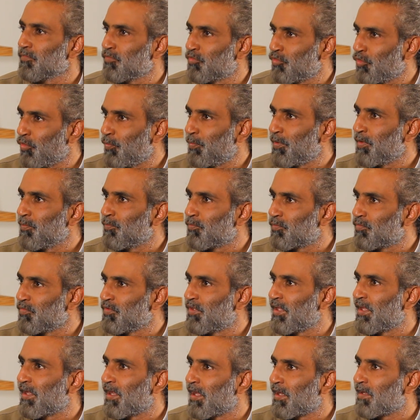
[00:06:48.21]
जो भी
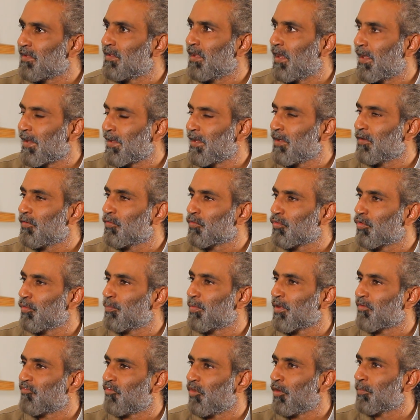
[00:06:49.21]
दीगर इदारे हैं उनको
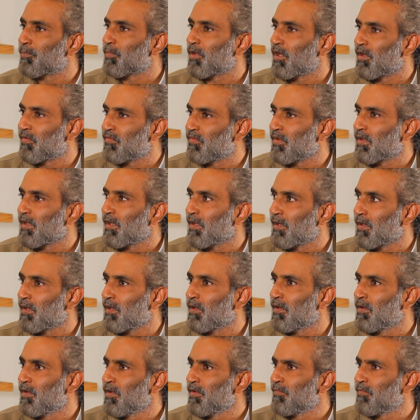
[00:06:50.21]
परफॉर्म कर सकेंगे